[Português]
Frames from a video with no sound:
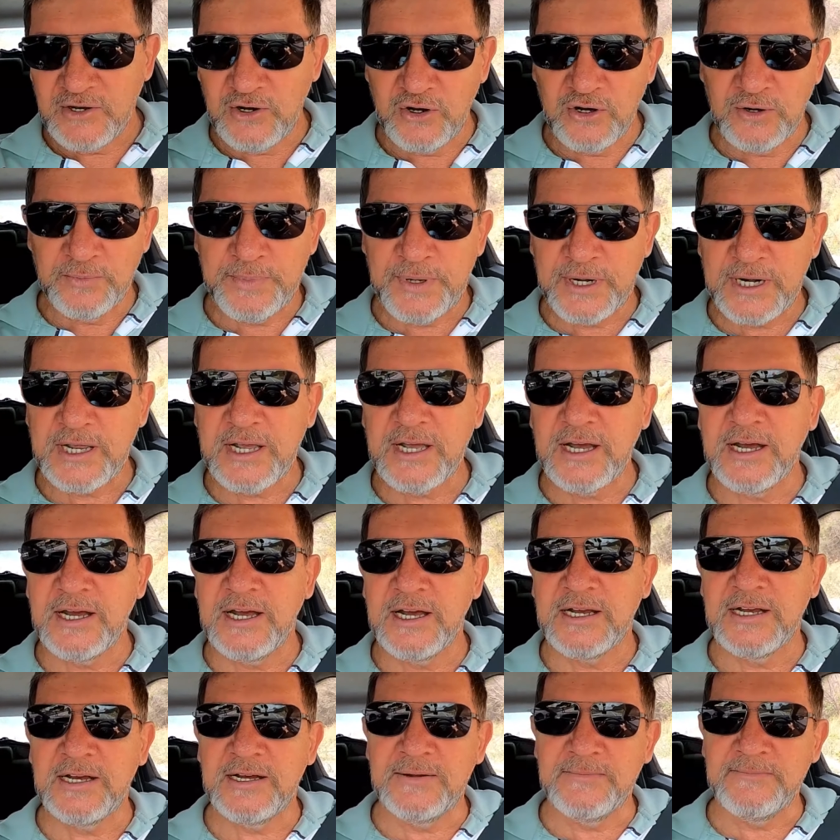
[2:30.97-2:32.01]
Cooper
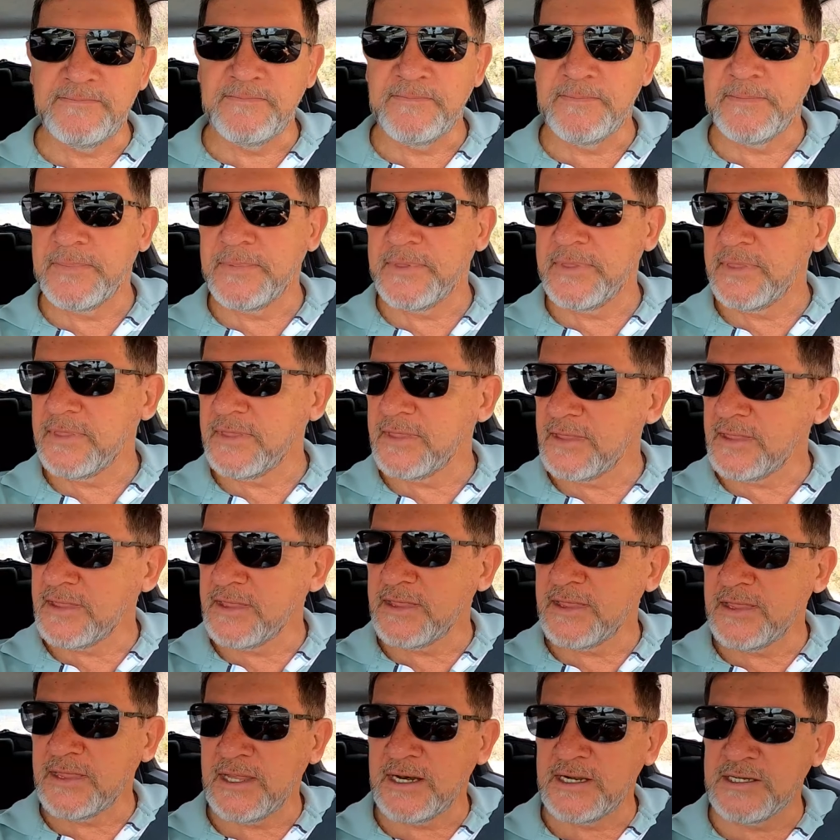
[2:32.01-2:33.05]
Carga.
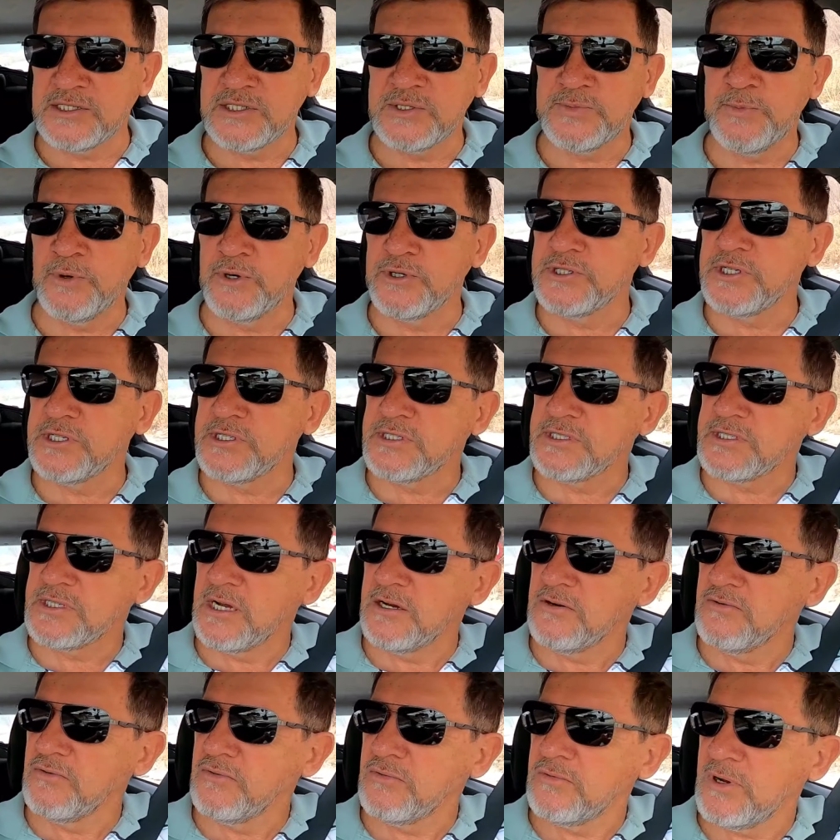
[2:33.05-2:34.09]

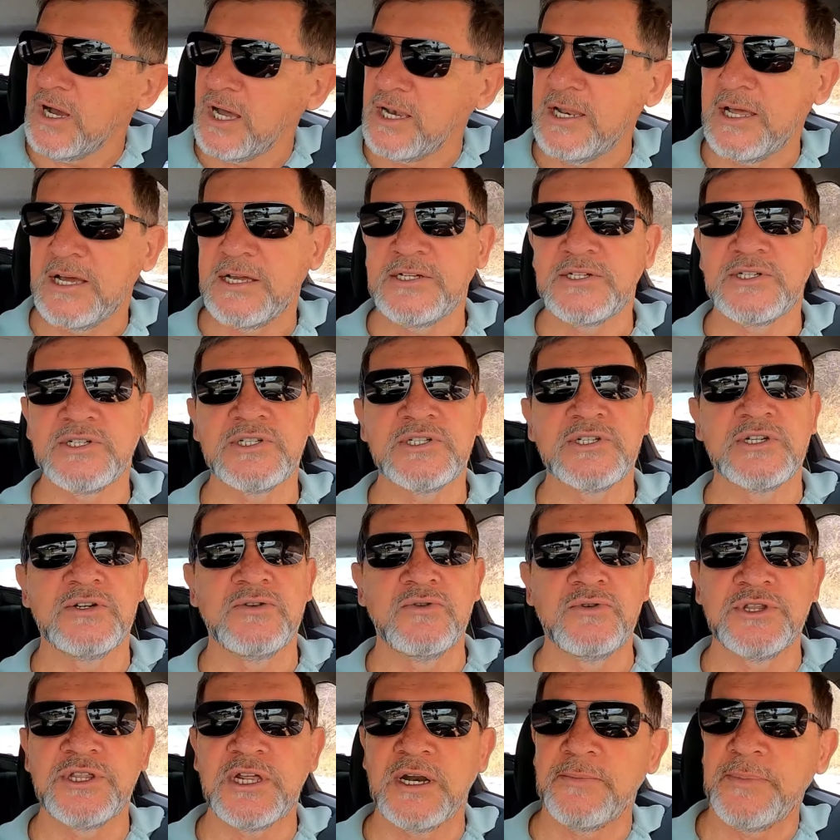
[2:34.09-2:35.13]
Transposição, aliás,
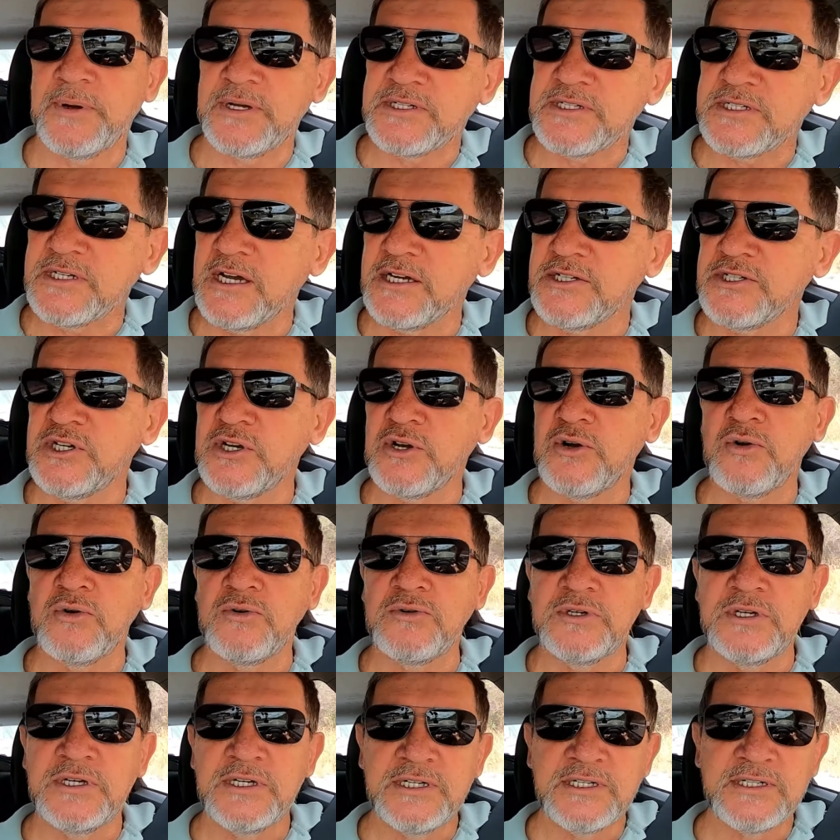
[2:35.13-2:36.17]
ultrapassagem
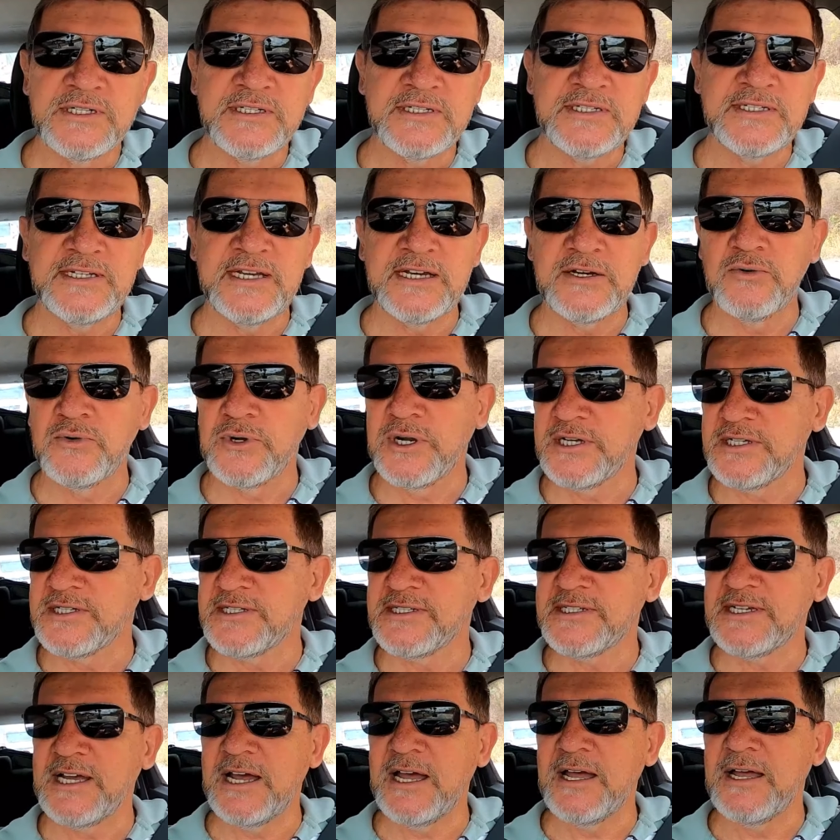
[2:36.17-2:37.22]
com
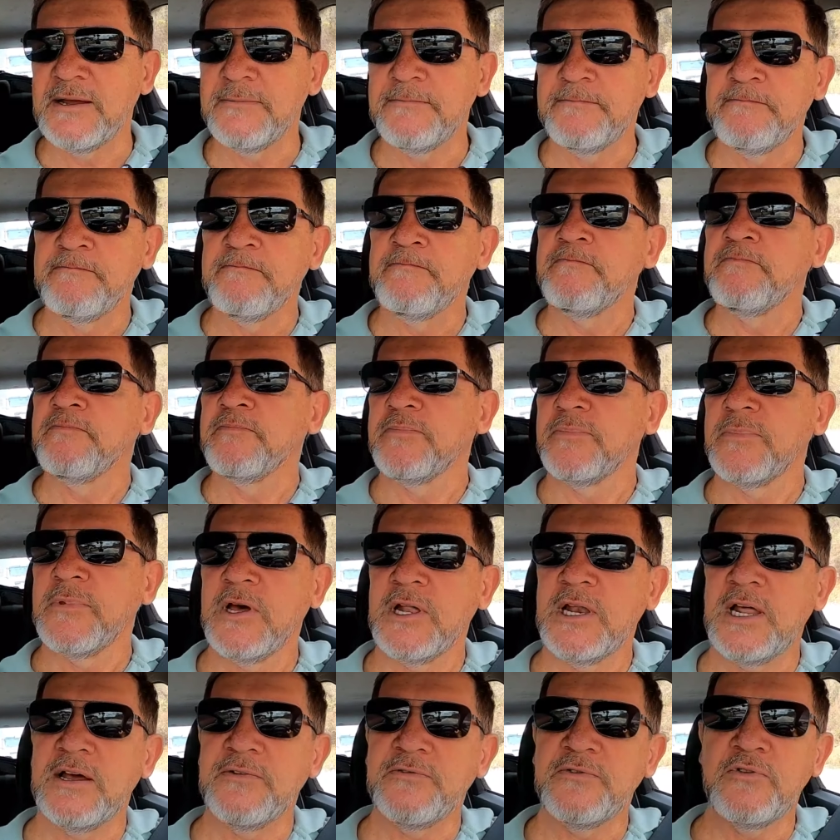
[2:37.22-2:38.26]
segurança.
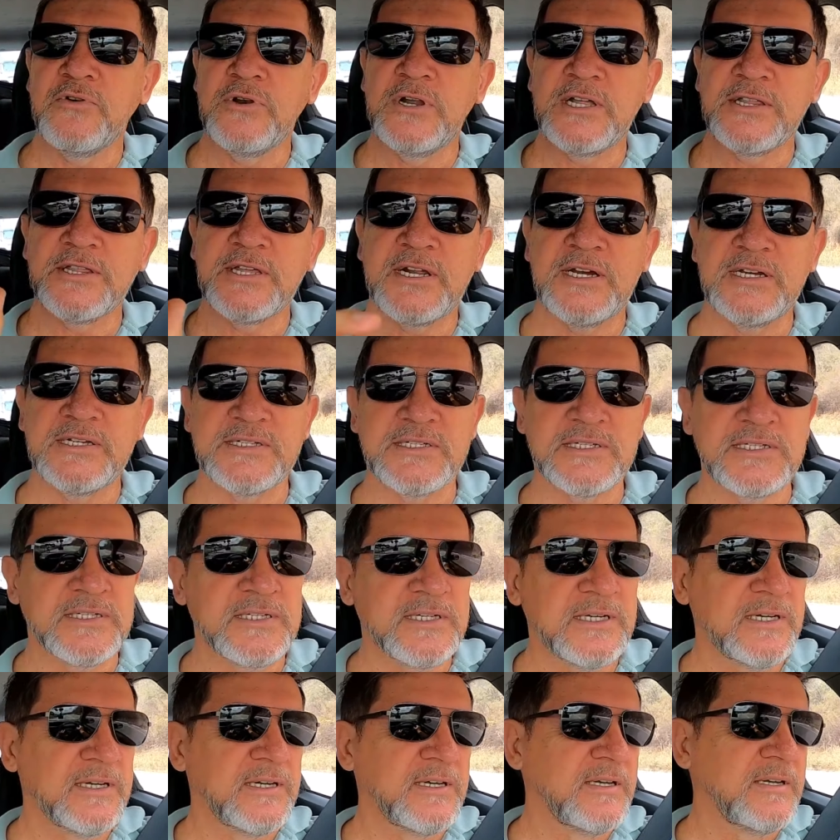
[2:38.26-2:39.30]
Olha lá, ficou lá
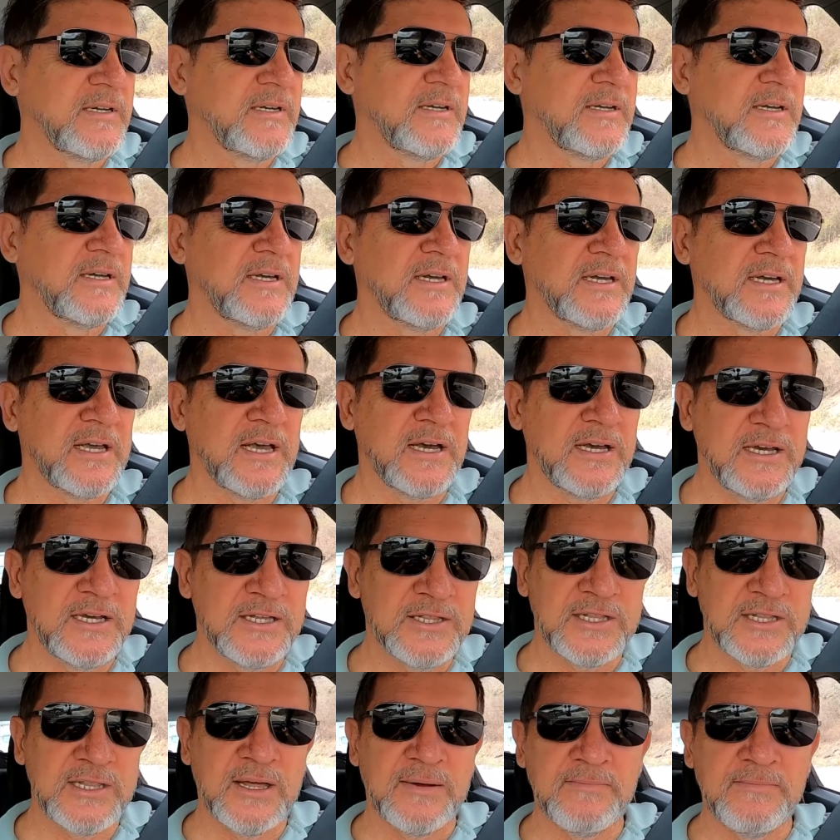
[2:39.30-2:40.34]
atrás. A
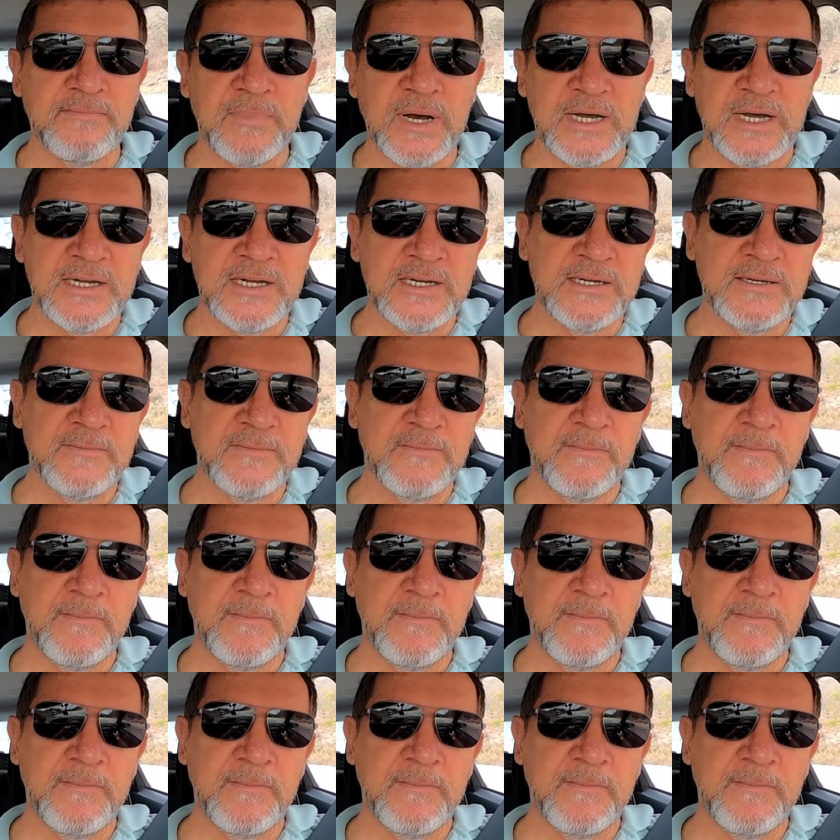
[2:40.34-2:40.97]
carreta da MAN